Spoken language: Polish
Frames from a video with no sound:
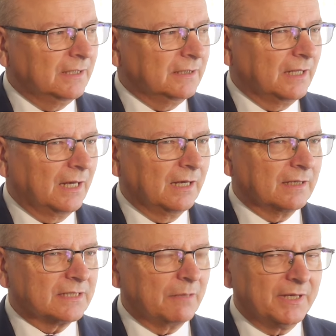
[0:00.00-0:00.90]

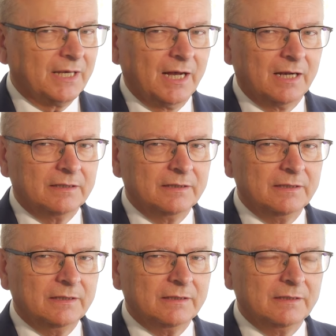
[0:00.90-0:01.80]
na samej
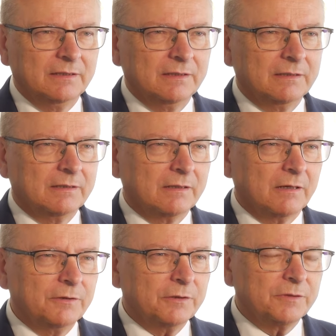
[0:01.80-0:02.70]
hali i
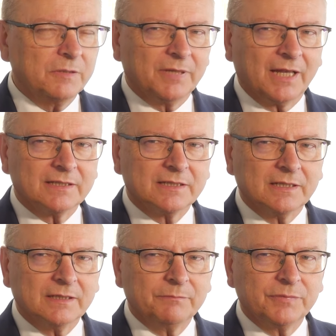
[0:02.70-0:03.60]
kończą się
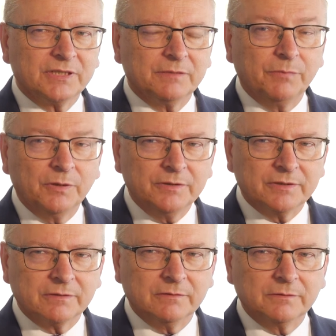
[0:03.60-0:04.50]
prace przy
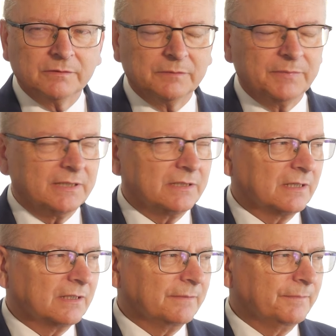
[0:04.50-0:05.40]
boisku, który
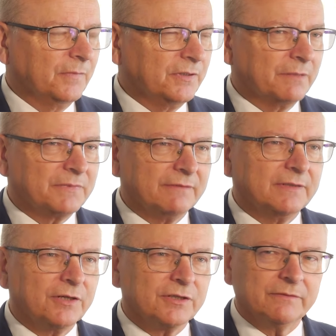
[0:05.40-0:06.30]
będzie boiskiem
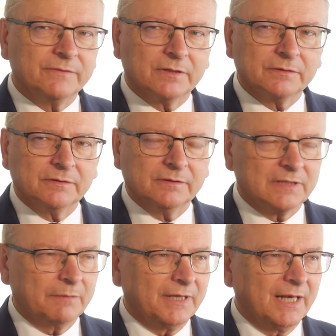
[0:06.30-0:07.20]
zewnętrznym w stosunku
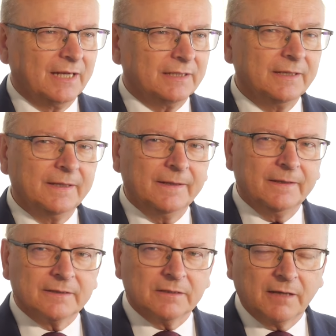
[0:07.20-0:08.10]
do samej hali,
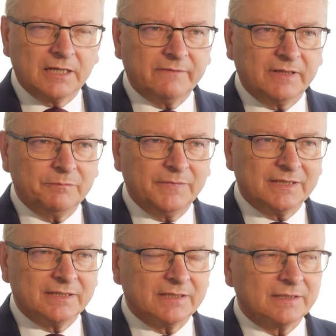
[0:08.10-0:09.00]
zlokalizowanym
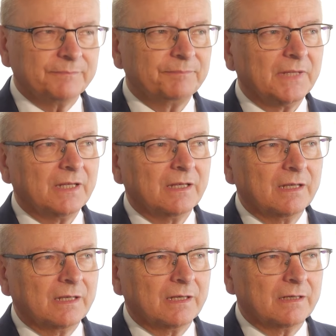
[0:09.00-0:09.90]
między
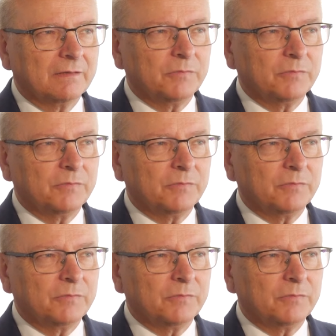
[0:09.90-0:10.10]
e,